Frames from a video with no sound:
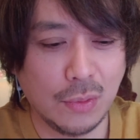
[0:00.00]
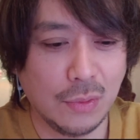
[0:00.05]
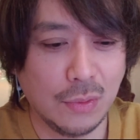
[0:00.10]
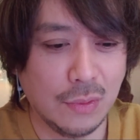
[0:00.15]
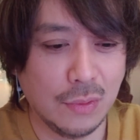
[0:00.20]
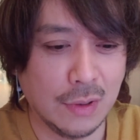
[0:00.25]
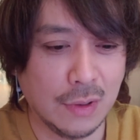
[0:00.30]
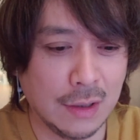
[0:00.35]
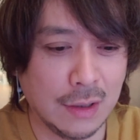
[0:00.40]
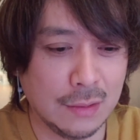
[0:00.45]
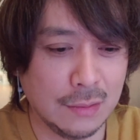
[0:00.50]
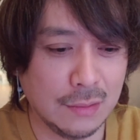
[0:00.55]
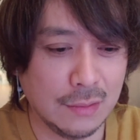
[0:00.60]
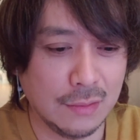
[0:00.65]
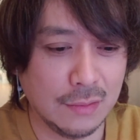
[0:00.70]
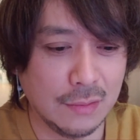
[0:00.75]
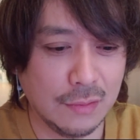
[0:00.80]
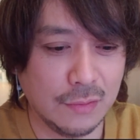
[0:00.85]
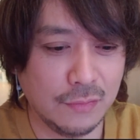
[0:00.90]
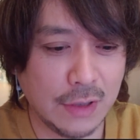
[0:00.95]
あの
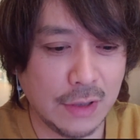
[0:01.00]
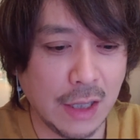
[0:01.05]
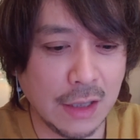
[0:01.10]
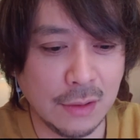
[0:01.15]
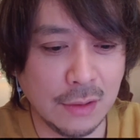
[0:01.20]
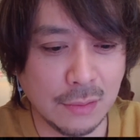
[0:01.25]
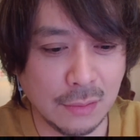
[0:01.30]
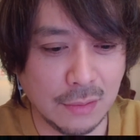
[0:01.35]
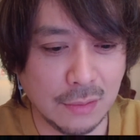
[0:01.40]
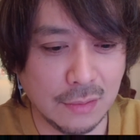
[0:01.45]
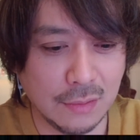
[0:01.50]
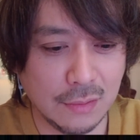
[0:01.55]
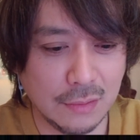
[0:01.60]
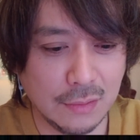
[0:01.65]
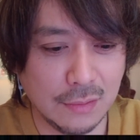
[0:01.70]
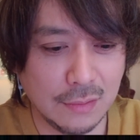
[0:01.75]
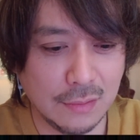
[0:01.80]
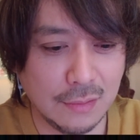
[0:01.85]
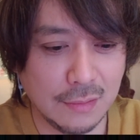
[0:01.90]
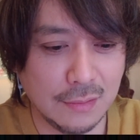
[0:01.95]
2人の
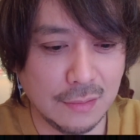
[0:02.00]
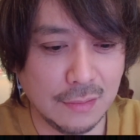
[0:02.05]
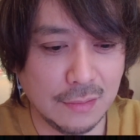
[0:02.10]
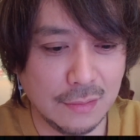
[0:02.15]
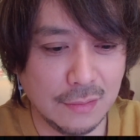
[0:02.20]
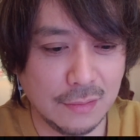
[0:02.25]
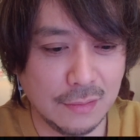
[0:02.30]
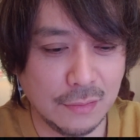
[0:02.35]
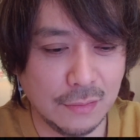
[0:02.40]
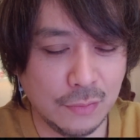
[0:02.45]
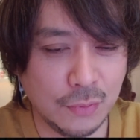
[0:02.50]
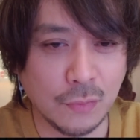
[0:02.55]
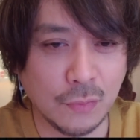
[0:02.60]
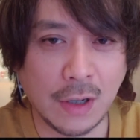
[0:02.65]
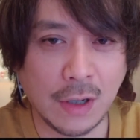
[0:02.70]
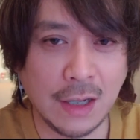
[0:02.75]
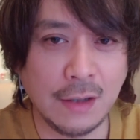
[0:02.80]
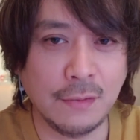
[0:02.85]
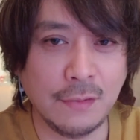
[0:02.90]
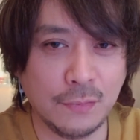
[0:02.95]

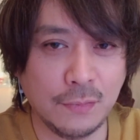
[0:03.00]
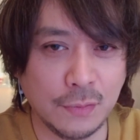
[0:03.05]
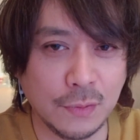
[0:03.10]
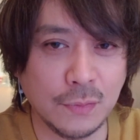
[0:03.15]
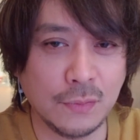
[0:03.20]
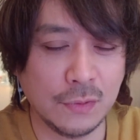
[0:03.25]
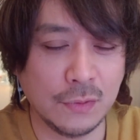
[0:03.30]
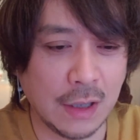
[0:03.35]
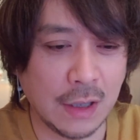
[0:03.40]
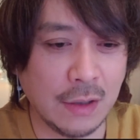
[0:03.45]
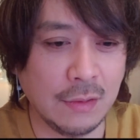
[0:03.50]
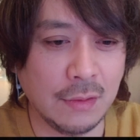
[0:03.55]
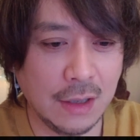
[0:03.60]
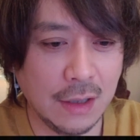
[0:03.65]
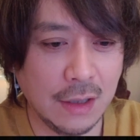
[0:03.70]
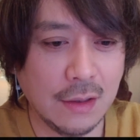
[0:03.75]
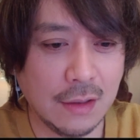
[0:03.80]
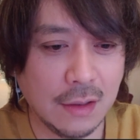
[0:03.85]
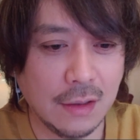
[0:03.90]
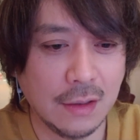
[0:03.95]
若い夫婦だよ
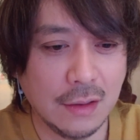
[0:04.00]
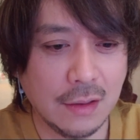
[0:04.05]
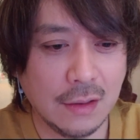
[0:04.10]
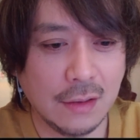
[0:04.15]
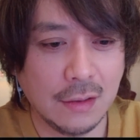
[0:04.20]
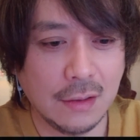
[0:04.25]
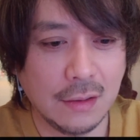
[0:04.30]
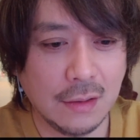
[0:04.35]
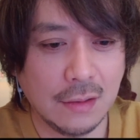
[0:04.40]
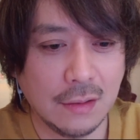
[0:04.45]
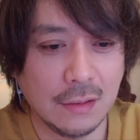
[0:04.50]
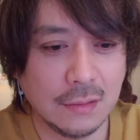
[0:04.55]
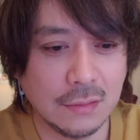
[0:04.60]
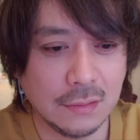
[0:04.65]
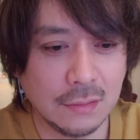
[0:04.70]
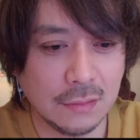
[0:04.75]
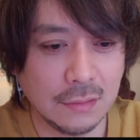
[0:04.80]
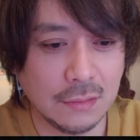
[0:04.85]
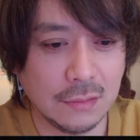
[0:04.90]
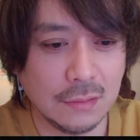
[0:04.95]
ね。う
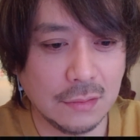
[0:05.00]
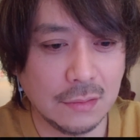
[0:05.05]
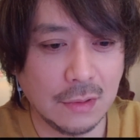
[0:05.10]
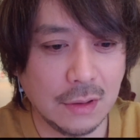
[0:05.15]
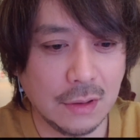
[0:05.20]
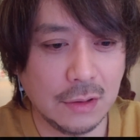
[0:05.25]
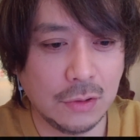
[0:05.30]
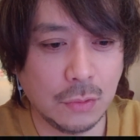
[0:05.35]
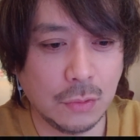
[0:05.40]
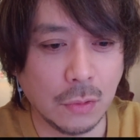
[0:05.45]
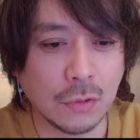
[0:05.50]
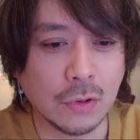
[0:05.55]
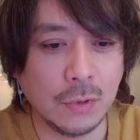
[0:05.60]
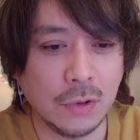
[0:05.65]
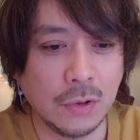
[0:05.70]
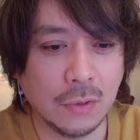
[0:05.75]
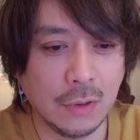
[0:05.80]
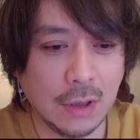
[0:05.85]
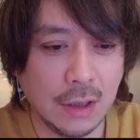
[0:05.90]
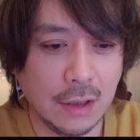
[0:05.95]
ん、1
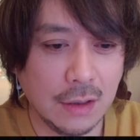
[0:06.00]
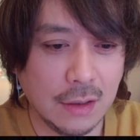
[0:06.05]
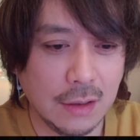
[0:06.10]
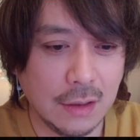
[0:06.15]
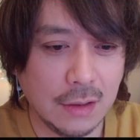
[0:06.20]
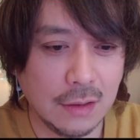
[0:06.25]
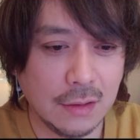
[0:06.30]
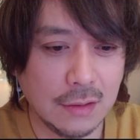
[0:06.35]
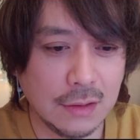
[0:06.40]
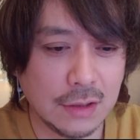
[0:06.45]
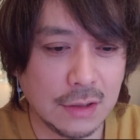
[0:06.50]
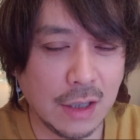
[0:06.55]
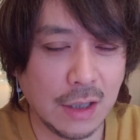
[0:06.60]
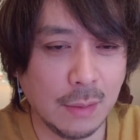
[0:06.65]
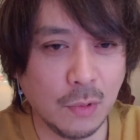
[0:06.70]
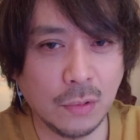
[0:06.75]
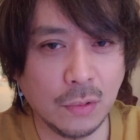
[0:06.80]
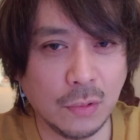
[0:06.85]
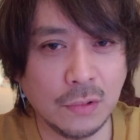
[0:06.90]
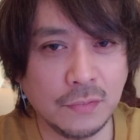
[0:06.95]
組のね。しか
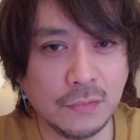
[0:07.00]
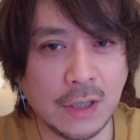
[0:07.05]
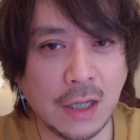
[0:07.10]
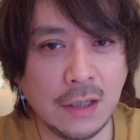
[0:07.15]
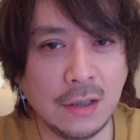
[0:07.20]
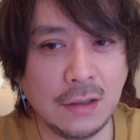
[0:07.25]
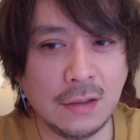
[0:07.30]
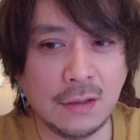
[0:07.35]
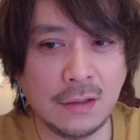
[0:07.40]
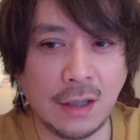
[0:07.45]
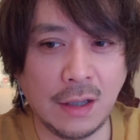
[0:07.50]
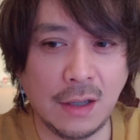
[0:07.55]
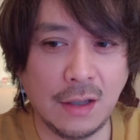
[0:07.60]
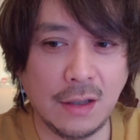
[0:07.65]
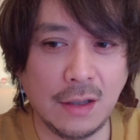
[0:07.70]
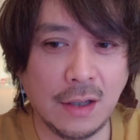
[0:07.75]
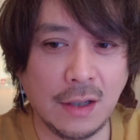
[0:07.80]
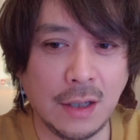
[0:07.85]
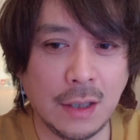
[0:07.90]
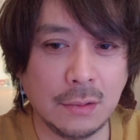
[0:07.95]
もこの2人っ
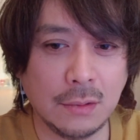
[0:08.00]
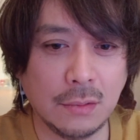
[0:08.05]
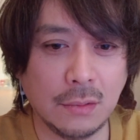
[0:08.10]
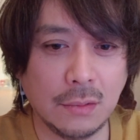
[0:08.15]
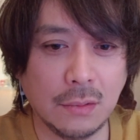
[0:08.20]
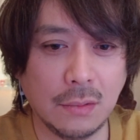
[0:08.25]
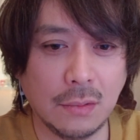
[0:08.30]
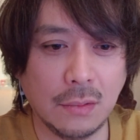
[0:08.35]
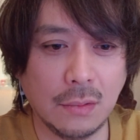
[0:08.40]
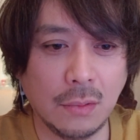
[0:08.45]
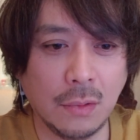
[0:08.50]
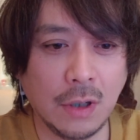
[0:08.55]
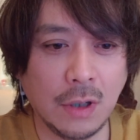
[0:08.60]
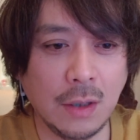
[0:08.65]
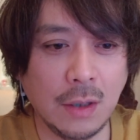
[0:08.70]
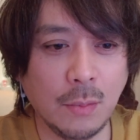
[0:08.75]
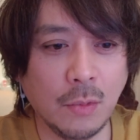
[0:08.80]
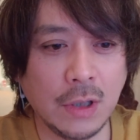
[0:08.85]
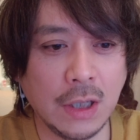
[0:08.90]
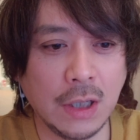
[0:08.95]
てあのお
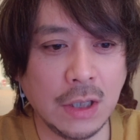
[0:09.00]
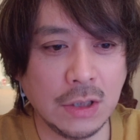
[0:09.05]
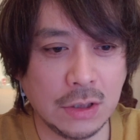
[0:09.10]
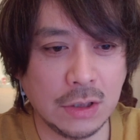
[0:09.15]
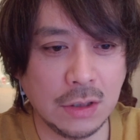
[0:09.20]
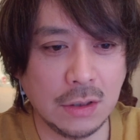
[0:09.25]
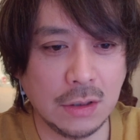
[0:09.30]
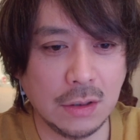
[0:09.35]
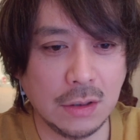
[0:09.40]
金もないし、